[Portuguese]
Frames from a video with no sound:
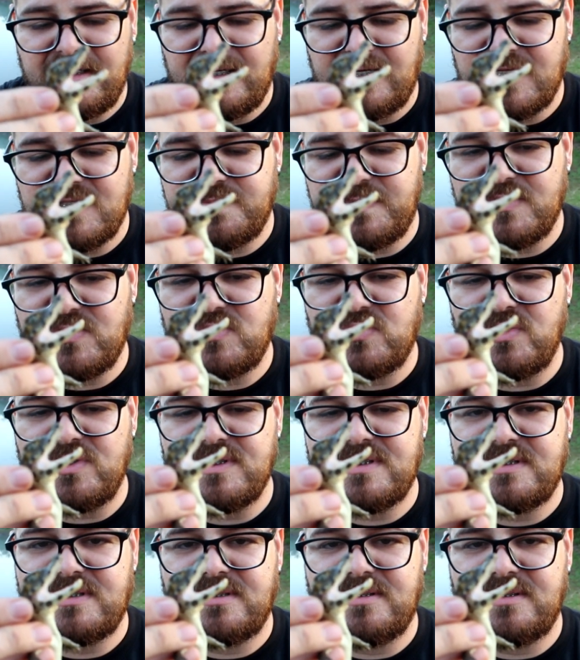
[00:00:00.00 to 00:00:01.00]
As
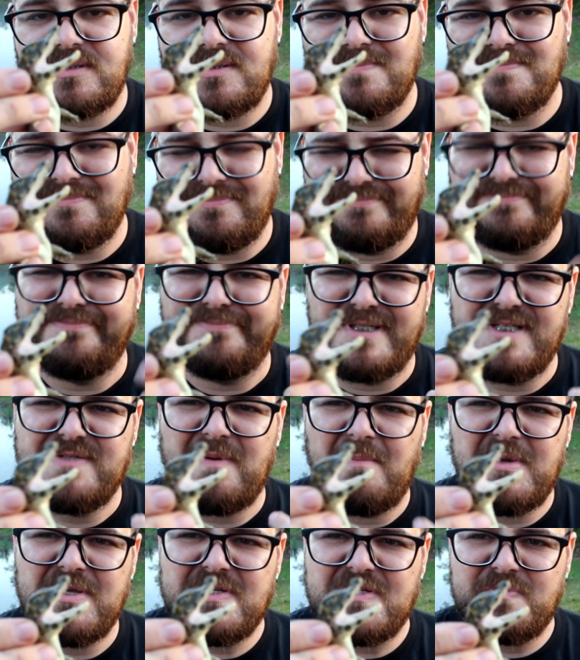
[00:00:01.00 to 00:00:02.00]
pessoas,
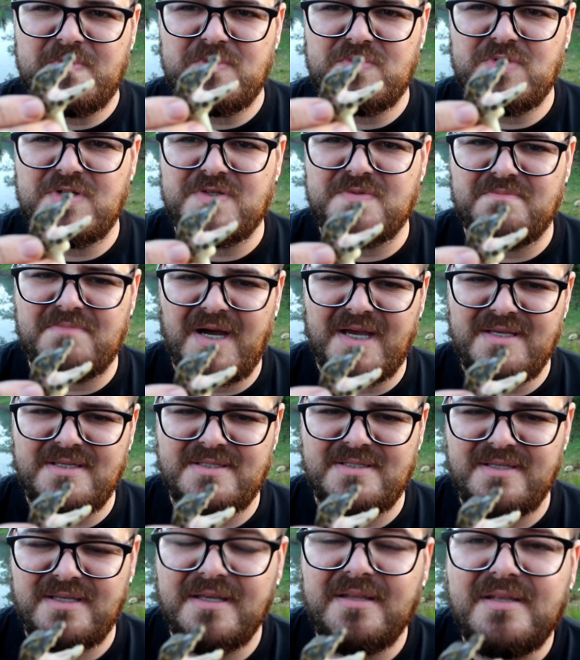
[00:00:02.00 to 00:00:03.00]
principalmente as pessoas ah.
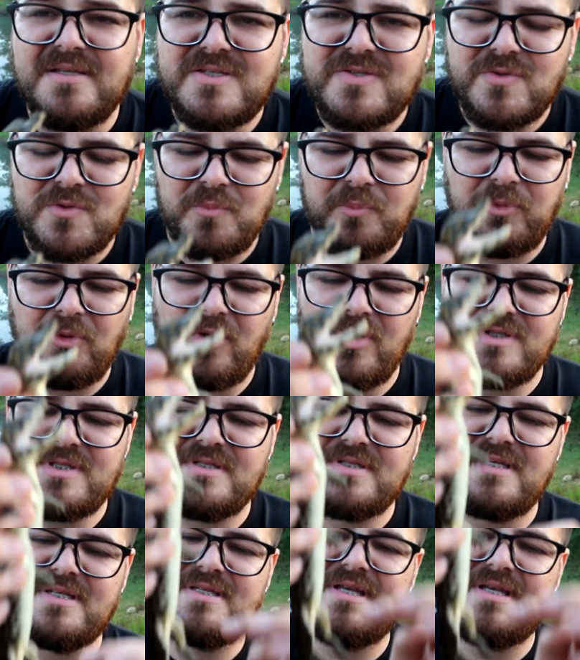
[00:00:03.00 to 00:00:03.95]
mais inescrupulosas, eles